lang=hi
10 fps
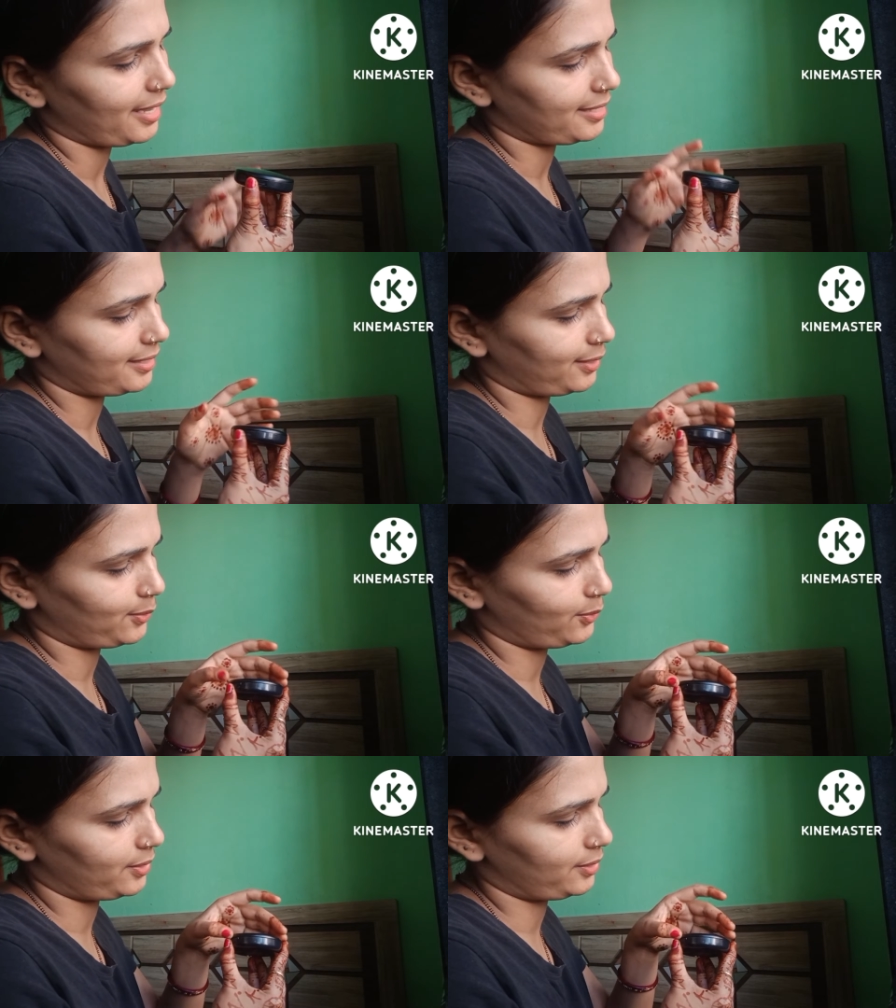ऐसे
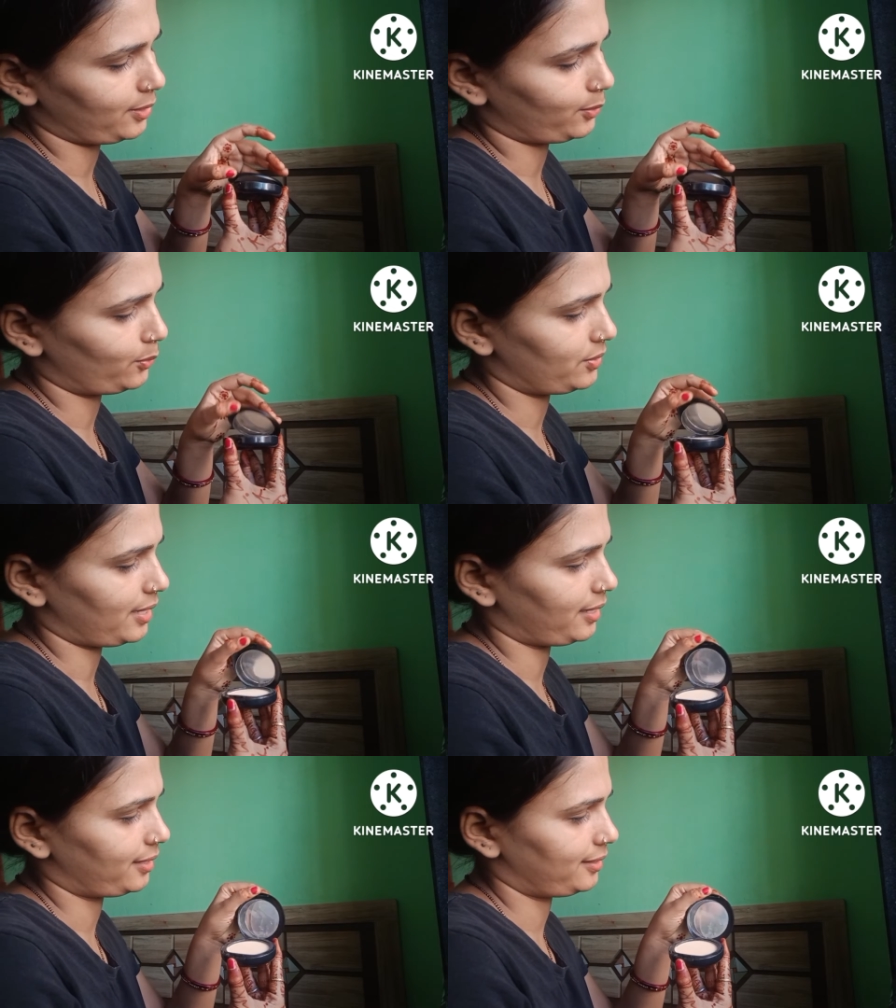करोगे तो ये खुल
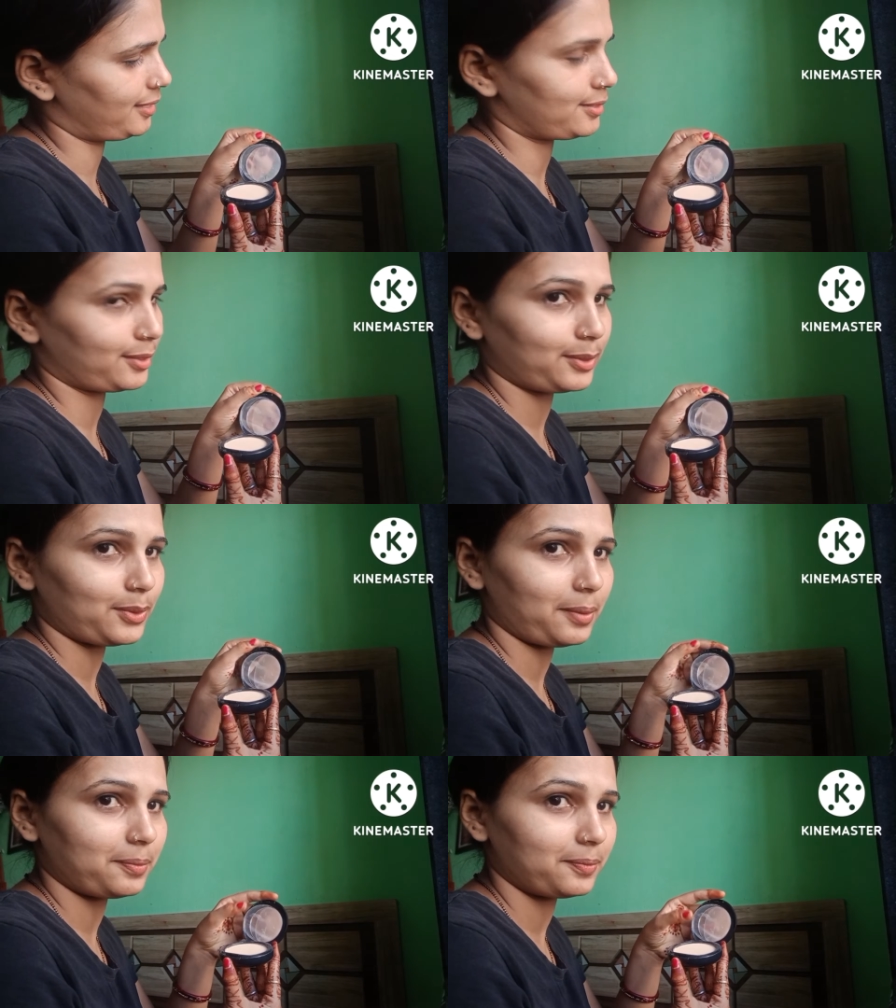जाएगा देख
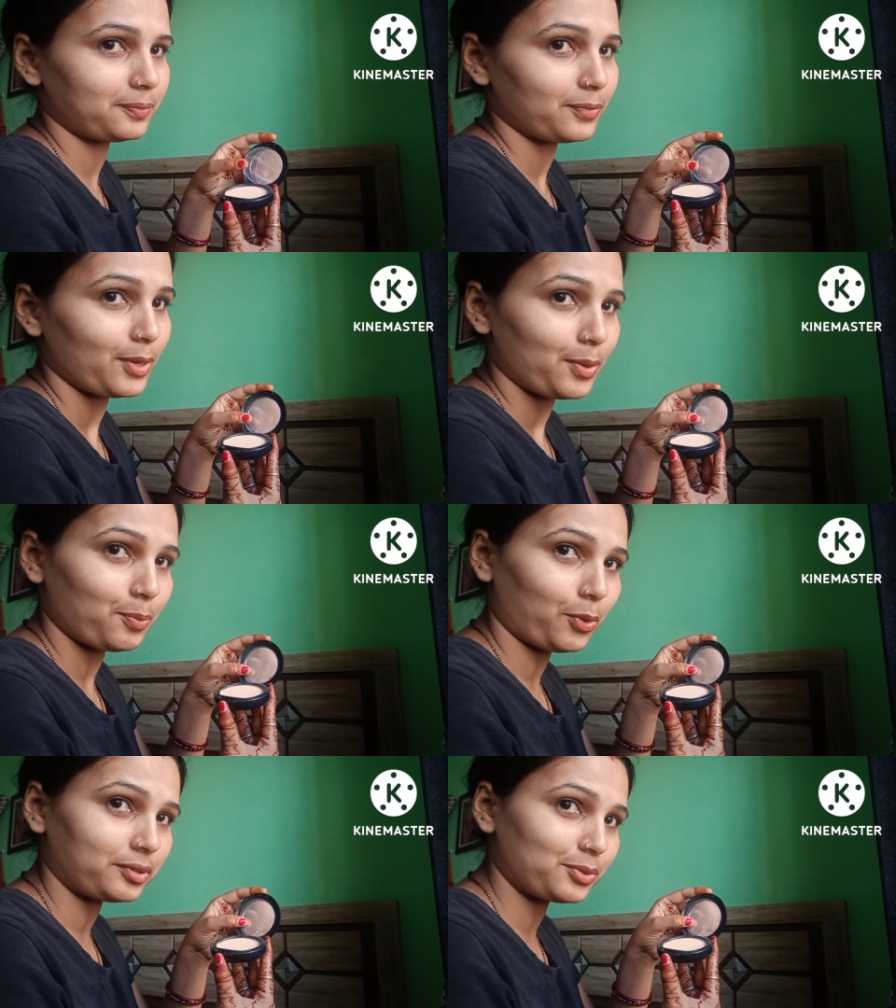
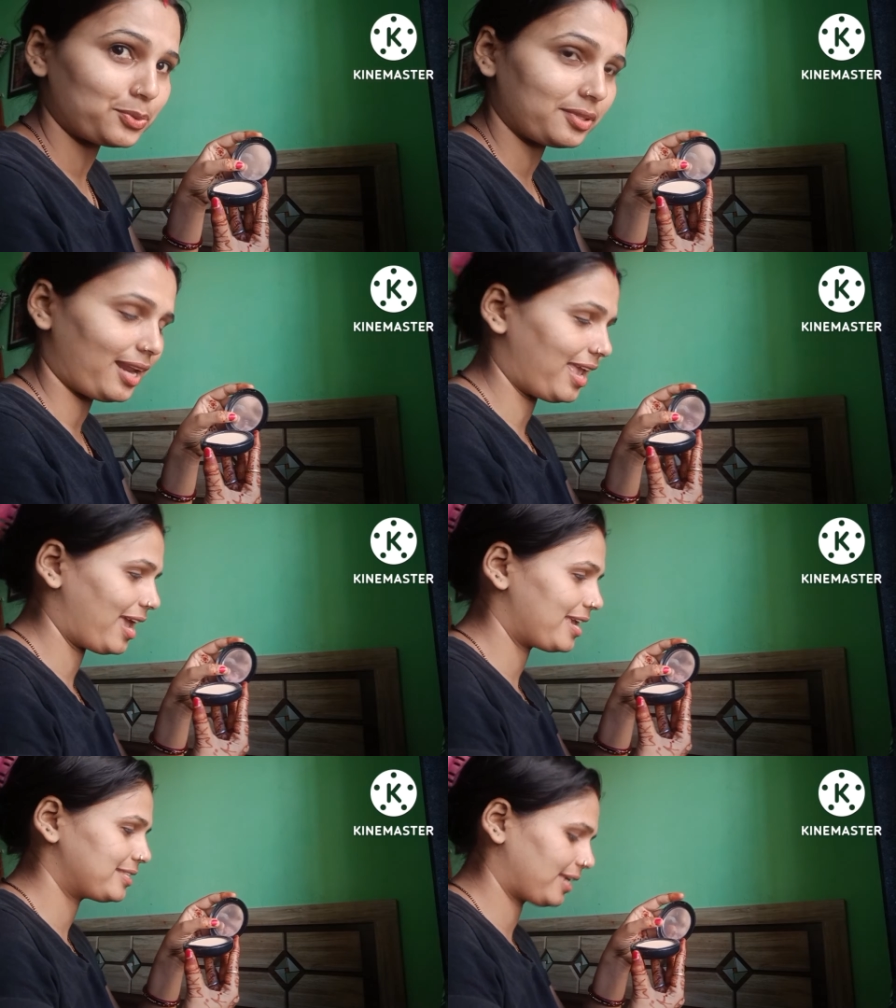सकते बहुत ही सुंदर
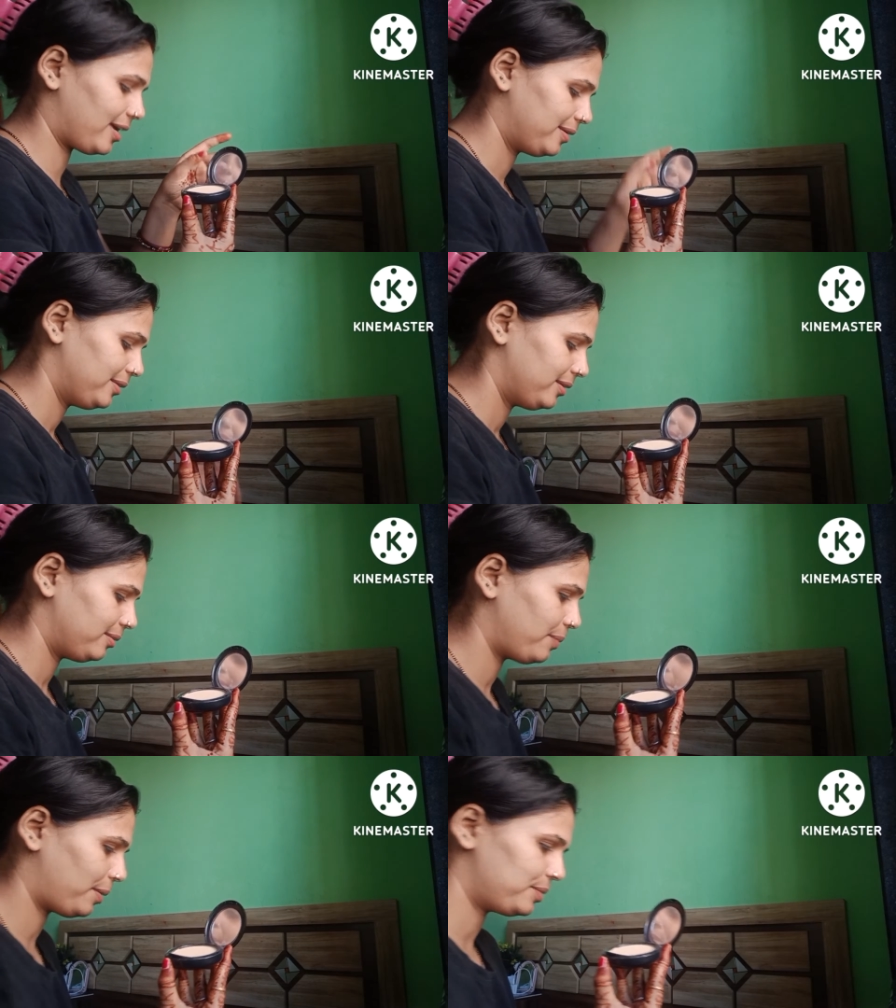आया है इसका
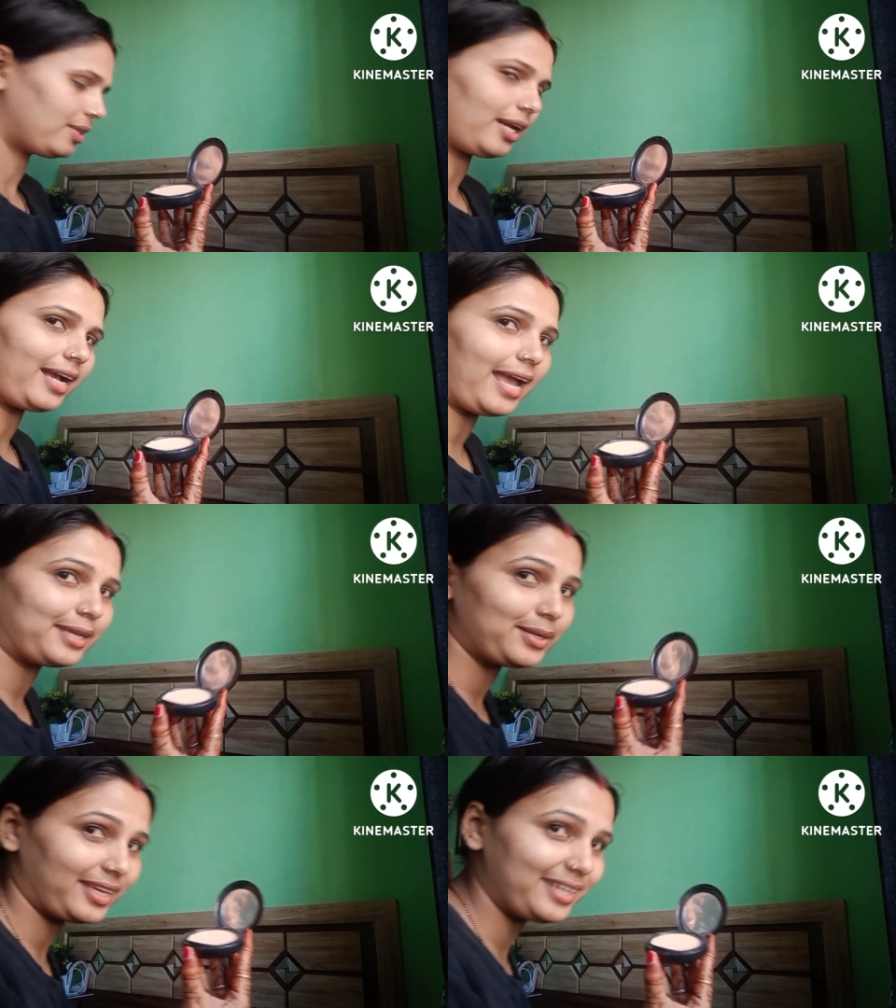मैं अभी तक
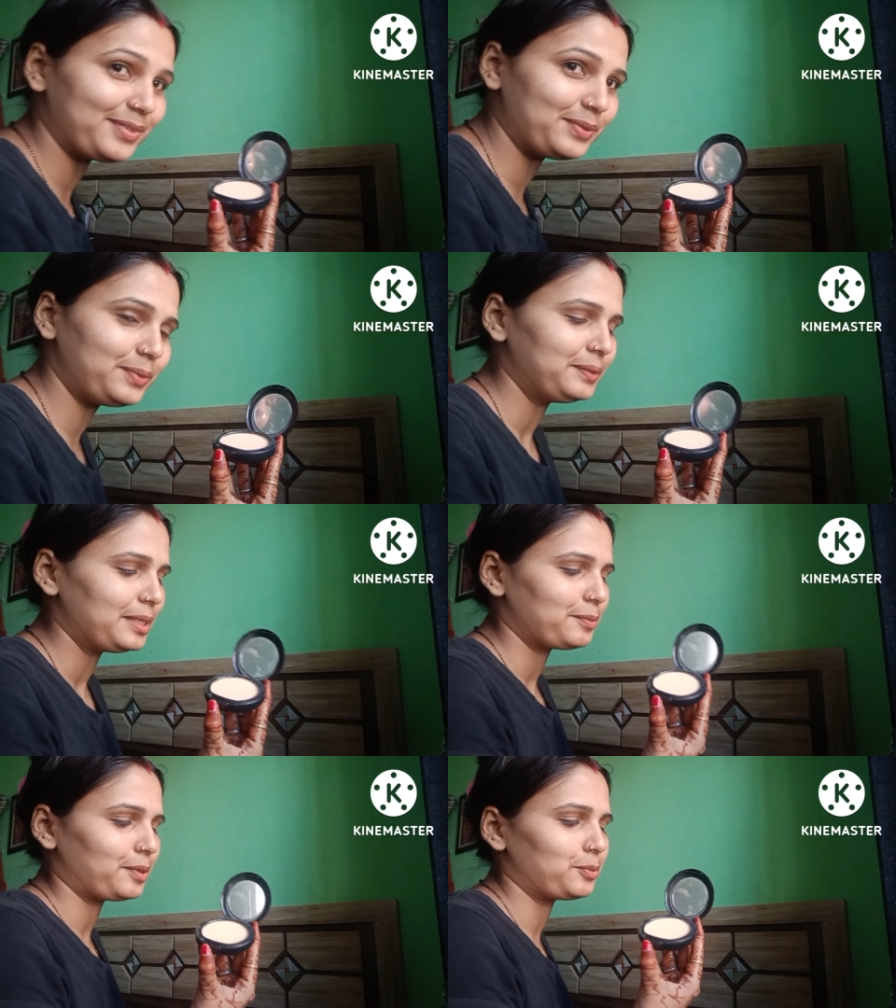लगाई नहीं हूँ
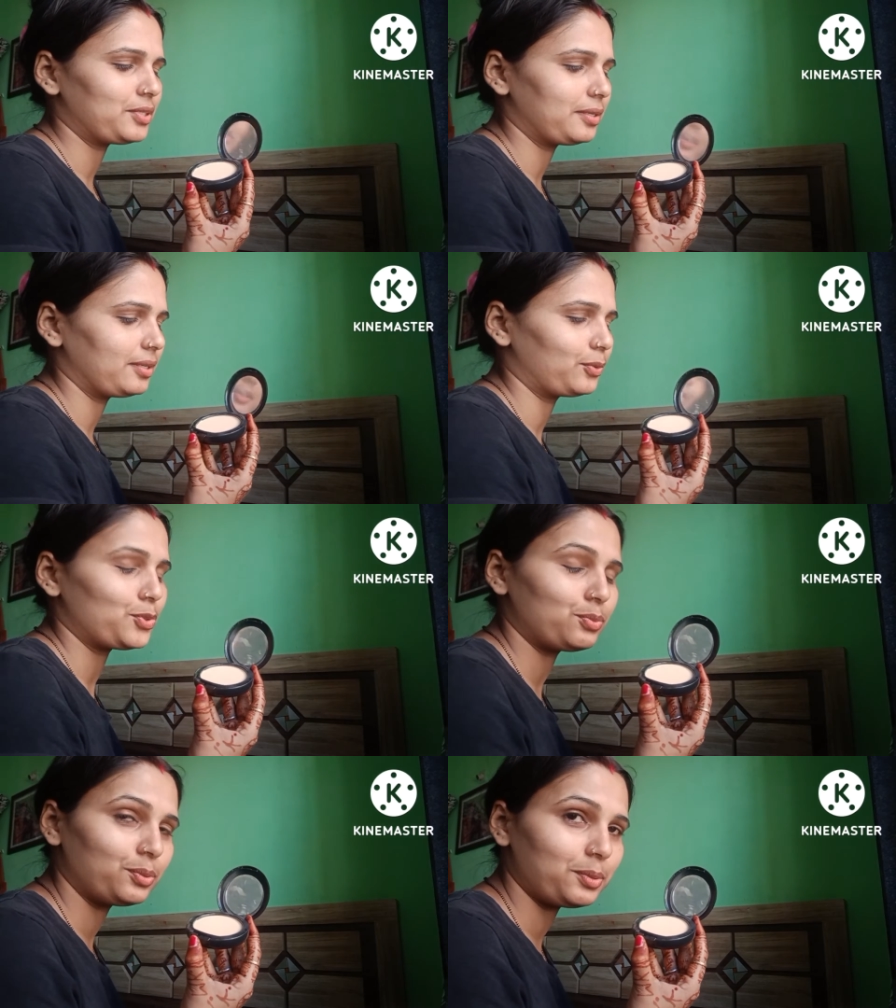पर मुझे
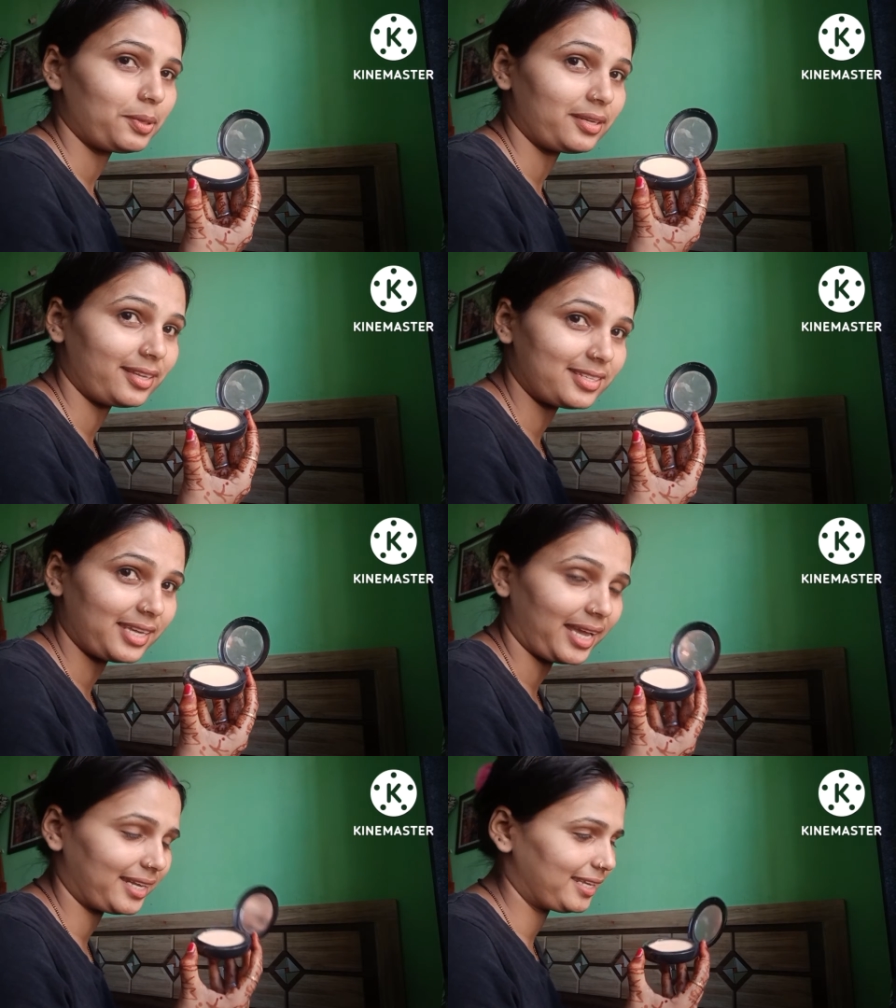खुशबू भी बड़ी
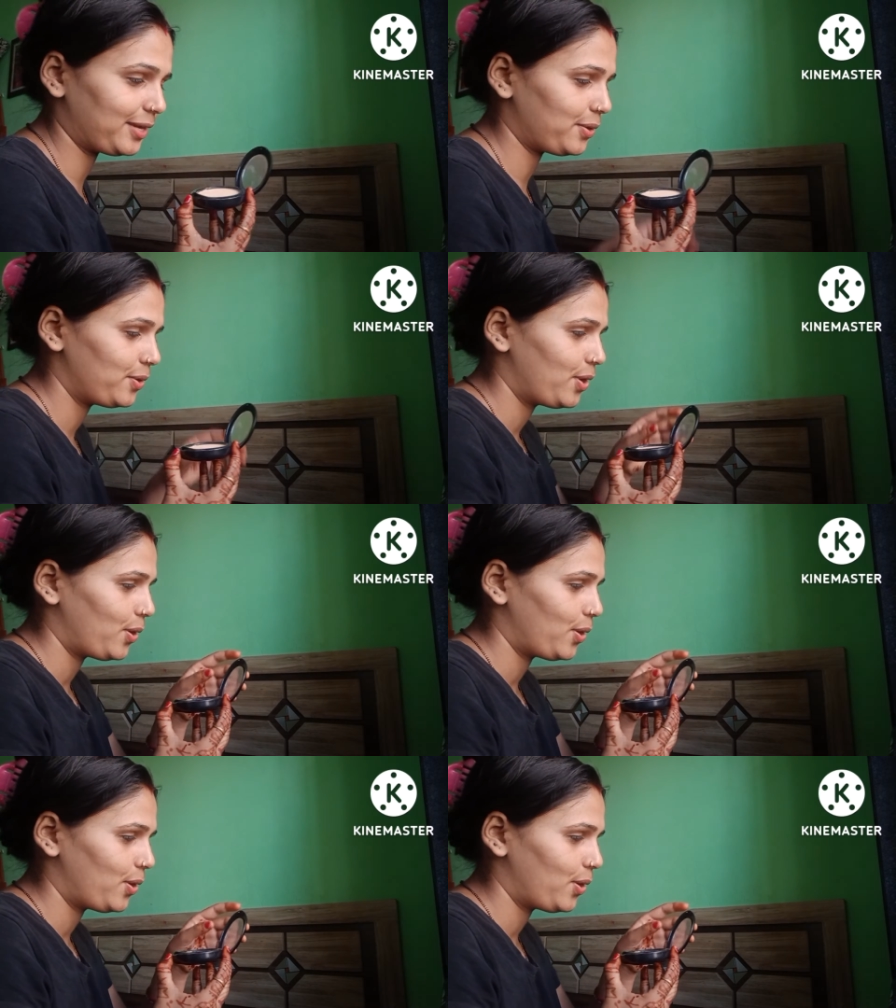अच्छी आ रही है